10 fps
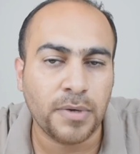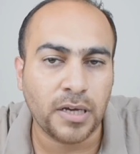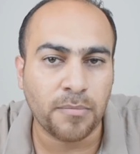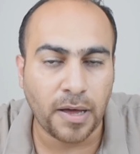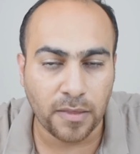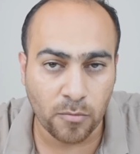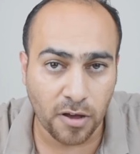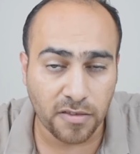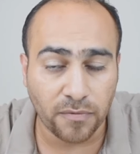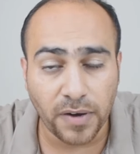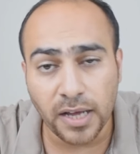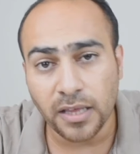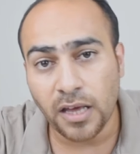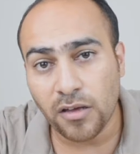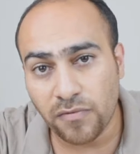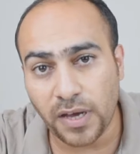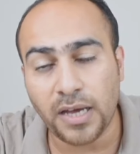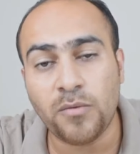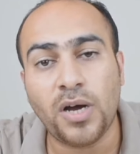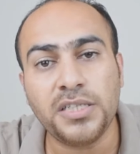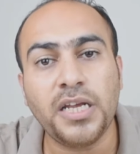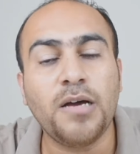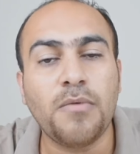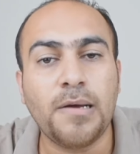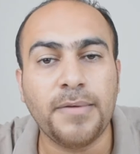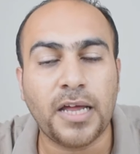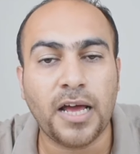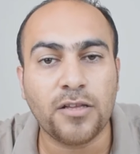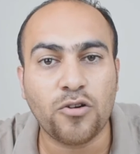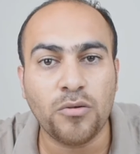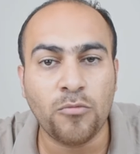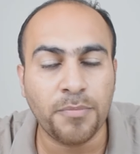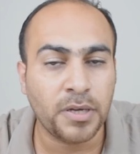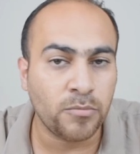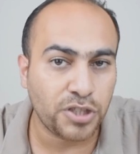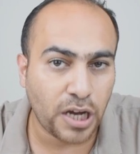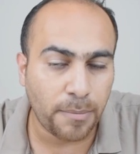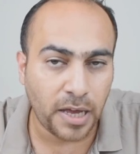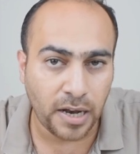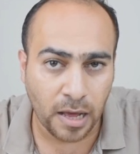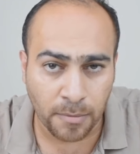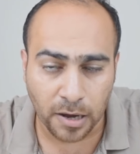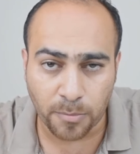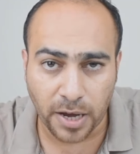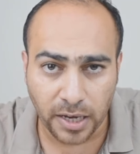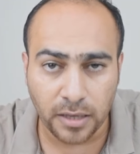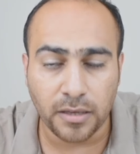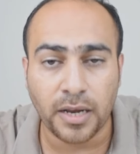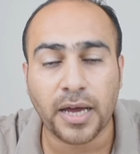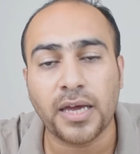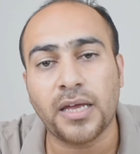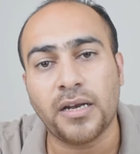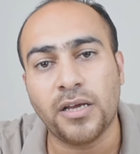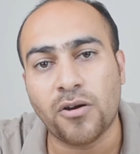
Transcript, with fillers: ببعض المواصفات فالواجهة الأمامية راح تكون ممكن مشابهة للأم 40 الأخير اللي